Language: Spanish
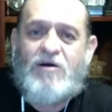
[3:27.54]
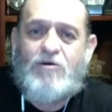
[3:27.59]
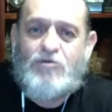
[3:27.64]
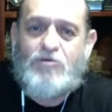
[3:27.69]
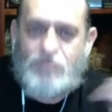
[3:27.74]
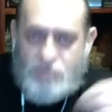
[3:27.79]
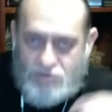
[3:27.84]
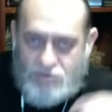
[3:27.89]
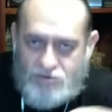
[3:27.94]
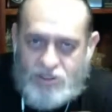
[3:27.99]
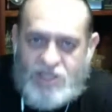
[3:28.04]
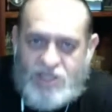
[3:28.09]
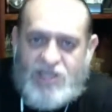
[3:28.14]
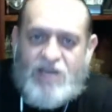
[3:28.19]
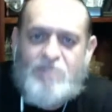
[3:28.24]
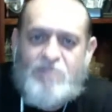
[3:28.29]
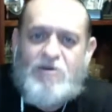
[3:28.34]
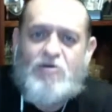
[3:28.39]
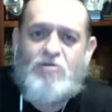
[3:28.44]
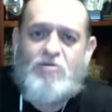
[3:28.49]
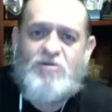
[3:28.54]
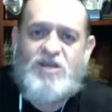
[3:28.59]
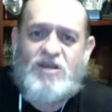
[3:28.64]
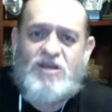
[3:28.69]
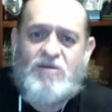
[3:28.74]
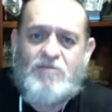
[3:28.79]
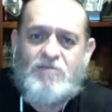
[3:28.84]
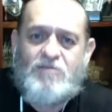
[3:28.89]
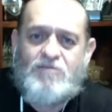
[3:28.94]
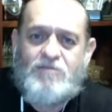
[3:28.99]
Pues usted déjemelo a
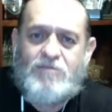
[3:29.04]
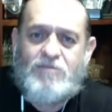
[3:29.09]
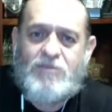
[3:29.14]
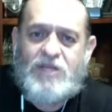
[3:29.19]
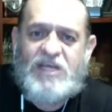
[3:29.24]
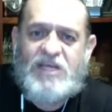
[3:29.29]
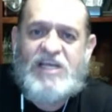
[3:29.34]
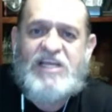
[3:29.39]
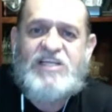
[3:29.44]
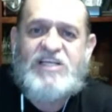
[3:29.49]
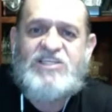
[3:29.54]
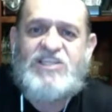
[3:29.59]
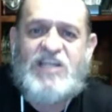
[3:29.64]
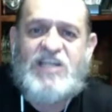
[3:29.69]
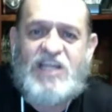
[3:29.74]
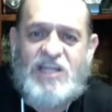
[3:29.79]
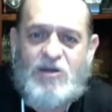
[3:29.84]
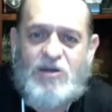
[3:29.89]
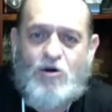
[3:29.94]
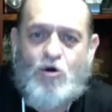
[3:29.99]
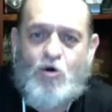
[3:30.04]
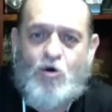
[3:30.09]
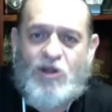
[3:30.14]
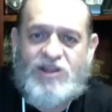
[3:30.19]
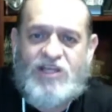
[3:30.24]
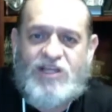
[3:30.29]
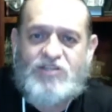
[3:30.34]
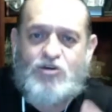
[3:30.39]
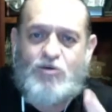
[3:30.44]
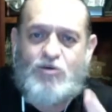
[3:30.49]
mí. Si le digo
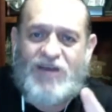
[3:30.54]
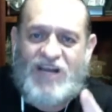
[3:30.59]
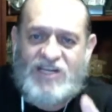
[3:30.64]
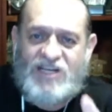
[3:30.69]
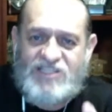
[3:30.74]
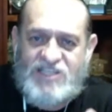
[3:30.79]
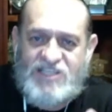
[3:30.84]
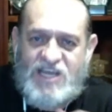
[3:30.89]
cuántas ovejas